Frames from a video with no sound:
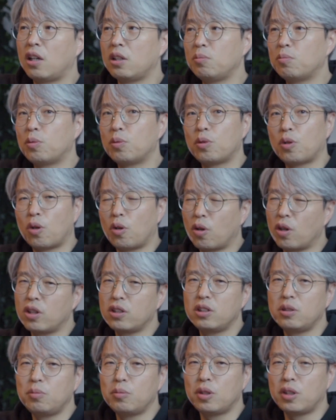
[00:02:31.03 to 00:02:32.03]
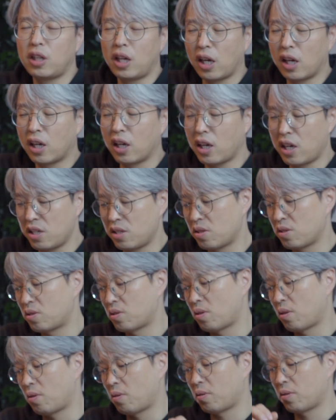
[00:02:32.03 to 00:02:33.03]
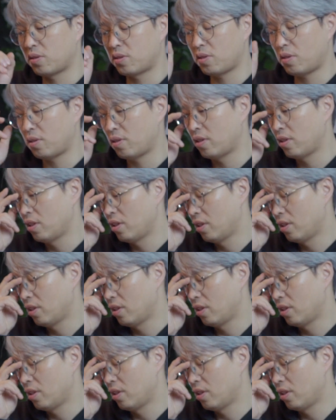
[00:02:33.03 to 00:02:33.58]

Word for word: 아니면 여러 가지 얘기가 있었어요. 그래서